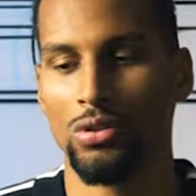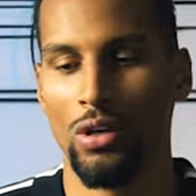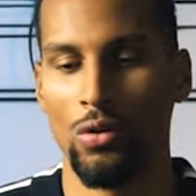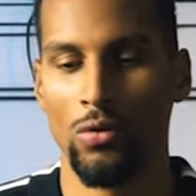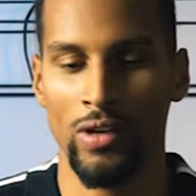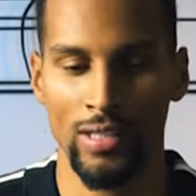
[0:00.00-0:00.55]
Il nous a
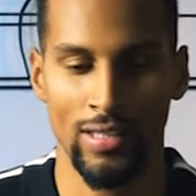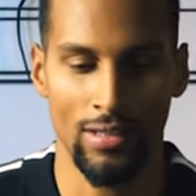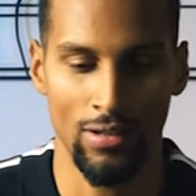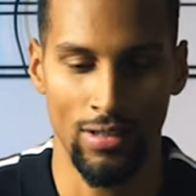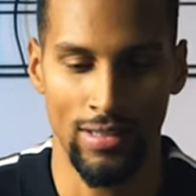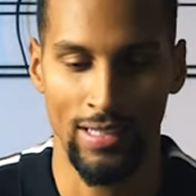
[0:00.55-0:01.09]
offert
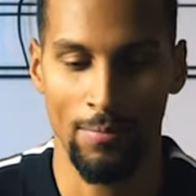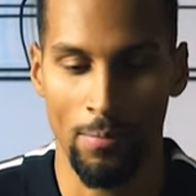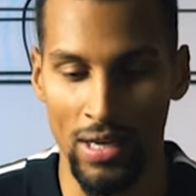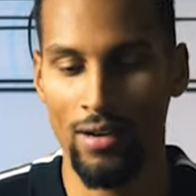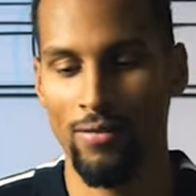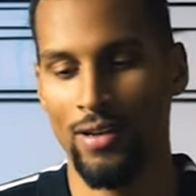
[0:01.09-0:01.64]
euh, cette,
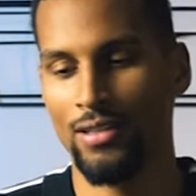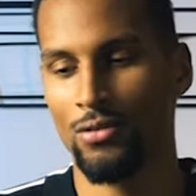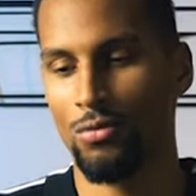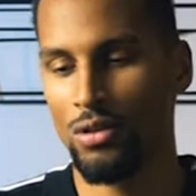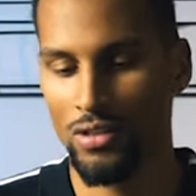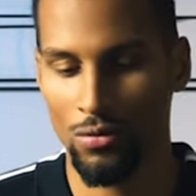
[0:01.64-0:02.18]
belle valise
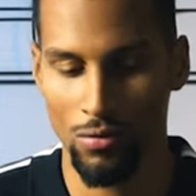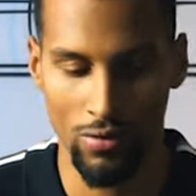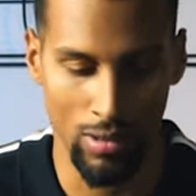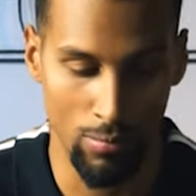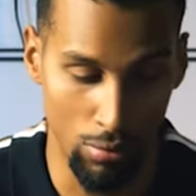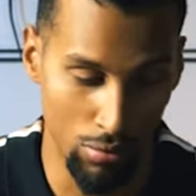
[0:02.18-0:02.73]
Louis Vuitton
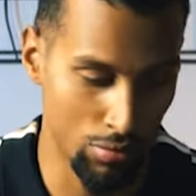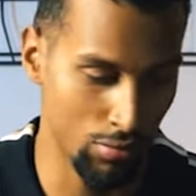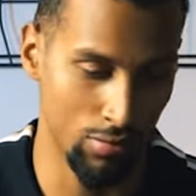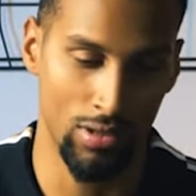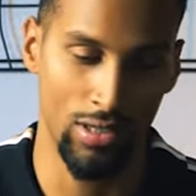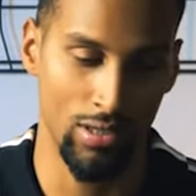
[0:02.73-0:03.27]
d'un bleu
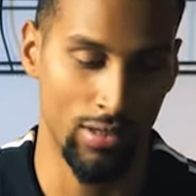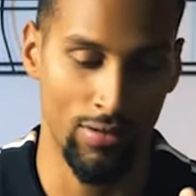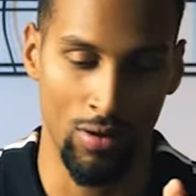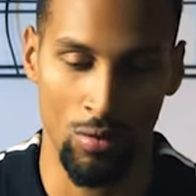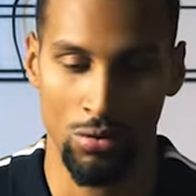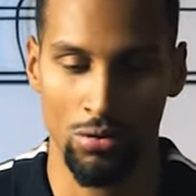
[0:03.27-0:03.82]
qui, est,
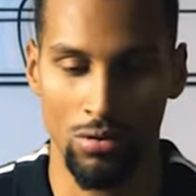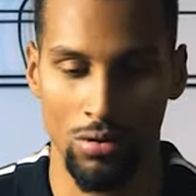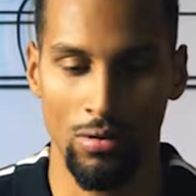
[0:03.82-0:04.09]
vraiment juste